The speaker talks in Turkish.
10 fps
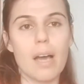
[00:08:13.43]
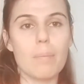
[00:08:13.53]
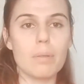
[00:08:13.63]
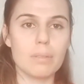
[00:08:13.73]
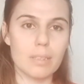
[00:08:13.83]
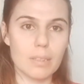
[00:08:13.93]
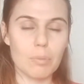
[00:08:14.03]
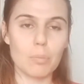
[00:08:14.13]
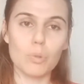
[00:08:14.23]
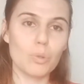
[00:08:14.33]
Ama
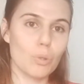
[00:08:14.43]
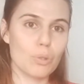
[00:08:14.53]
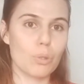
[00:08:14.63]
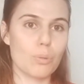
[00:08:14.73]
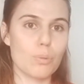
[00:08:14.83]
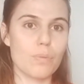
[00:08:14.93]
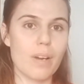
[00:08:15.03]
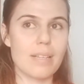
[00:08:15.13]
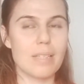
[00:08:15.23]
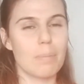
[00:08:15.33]
dediğim gibi 3-4 kilonuz
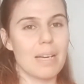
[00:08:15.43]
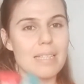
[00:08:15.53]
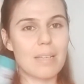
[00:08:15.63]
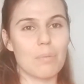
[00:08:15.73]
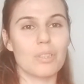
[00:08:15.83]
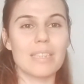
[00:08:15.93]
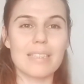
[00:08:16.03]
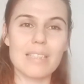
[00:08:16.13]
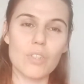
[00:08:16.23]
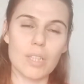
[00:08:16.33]
varsa bazen böyle
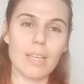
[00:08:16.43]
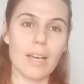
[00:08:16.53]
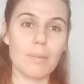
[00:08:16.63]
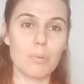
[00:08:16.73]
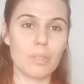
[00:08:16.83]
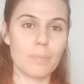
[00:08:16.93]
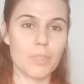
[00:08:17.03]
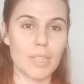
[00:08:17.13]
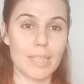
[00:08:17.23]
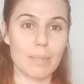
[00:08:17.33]
canınız şekerli böyle
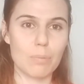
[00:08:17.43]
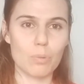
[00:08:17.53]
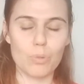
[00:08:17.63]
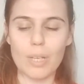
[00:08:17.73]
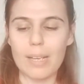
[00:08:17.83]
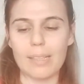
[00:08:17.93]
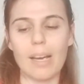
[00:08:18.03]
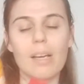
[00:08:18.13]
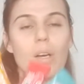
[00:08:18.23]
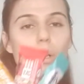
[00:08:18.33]
şekerimiz düşer
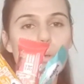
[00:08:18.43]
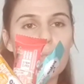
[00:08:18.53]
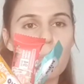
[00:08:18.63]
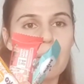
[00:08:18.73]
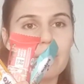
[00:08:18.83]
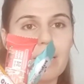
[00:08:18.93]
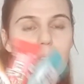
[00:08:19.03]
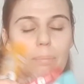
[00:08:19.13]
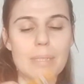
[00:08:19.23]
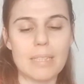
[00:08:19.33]
ya. O zamanlar
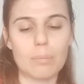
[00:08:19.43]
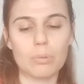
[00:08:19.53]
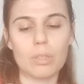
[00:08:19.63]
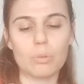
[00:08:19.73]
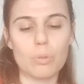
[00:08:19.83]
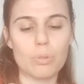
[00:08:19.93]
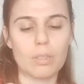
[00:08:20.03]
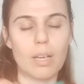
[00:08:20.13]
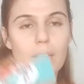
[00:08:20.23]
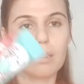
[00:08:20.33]
mesela bunlar
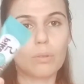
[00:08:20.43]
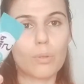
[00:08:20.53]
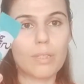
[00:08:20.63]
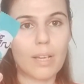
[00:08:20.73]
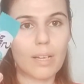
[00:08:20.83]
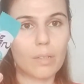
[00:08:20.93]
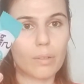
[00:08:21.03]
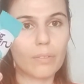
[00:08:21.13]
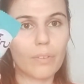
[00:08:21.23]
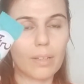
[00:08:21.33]
96-90
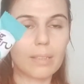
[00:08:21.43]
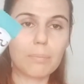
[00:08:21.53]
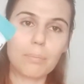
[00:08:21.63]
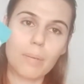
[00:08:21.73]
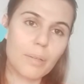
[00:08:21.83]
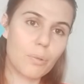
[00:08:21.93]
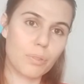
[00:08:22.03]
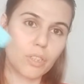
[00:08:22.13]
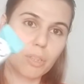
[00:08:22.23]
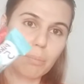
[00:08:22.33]
kalori falan. Ara
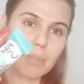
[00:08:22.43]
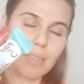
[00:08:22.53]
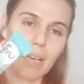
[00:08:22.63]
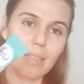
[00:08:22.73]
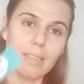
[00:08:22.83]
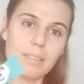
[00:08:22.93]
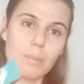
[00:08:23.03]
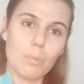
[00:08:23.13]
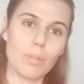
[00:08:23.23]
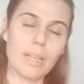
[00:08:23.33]
öğün için bir tane yanına
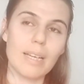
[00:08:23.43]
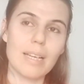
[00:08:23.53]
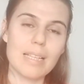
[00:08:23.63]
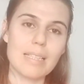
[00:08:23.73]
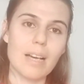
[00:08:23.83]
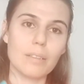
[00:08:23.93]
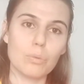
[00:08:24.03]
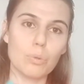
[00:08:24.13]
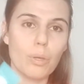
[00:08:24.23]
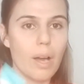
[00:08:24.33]
da böyle
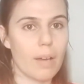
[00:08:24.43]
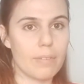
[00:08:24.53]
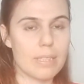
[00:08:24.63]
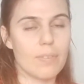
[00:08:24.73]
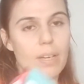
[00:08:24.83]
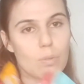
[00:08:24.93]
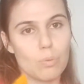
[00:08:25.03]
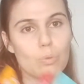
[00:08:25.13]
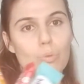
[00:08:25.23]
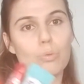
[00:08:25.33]
sade Türk kahvesi veya
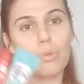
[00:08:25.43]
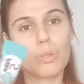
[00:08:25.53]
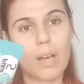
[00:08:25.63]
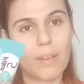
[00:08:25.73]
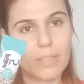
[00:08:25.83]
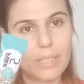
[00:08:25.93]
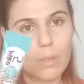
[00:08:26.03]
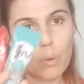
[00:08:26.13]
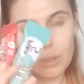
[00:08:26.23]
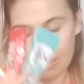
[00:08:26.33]
sütlü Türk
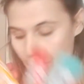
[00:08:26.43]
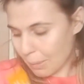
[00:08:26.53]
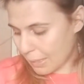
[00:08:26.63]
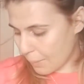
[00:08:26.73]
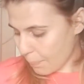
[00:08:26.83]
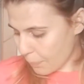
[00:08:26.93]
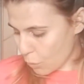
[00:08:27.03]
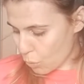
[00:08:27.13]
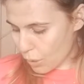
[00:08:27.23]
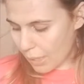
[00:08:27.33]
kahvesi önerebilirim.
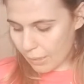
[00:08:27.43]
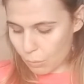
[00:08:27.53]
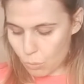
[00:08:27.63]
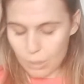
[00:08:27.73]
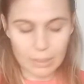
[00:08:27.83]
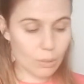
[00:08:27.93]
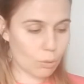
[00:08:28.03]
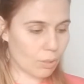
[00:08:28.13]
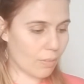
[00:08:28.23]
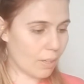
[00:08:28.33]
3 tane, 3 al
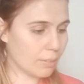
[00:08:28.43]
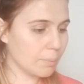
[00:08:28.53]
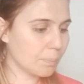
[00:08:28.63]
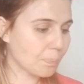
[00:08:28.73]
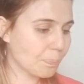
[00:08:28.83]
2 öde vardı.